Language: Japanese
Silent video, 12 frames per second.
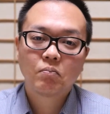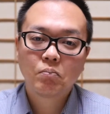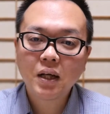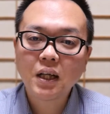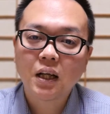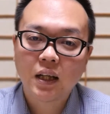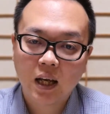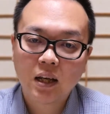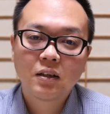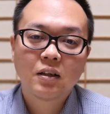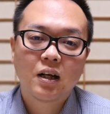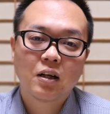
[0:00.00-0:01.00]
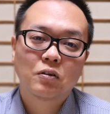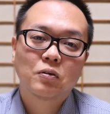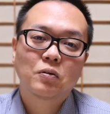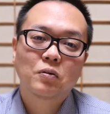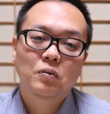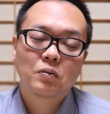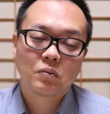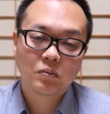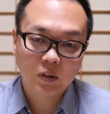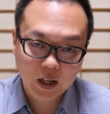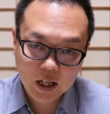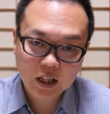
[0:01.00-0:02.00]
まだねあの
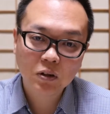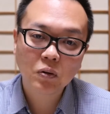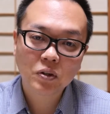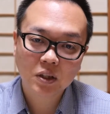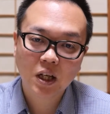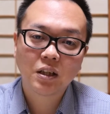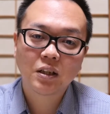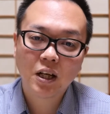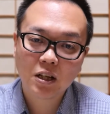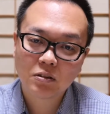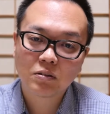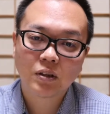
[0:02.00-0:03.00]
和暦を使っている